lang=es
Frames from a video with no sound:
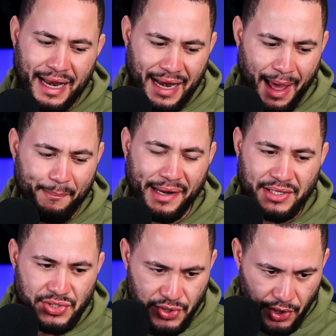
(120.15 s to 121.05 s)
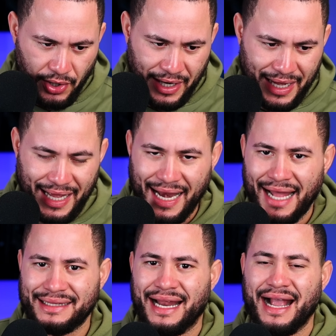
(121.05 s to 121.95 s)
la persona, el
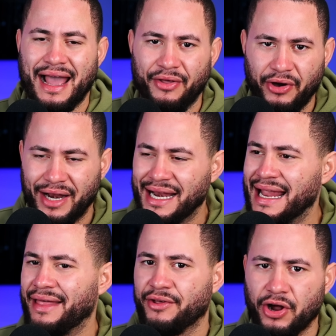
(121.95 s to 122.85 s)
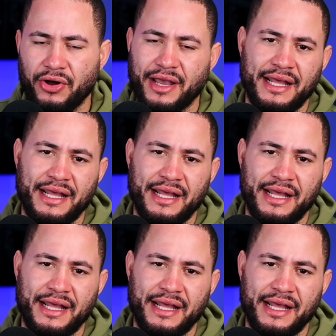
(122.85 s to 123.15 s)
atracador, el ladrón que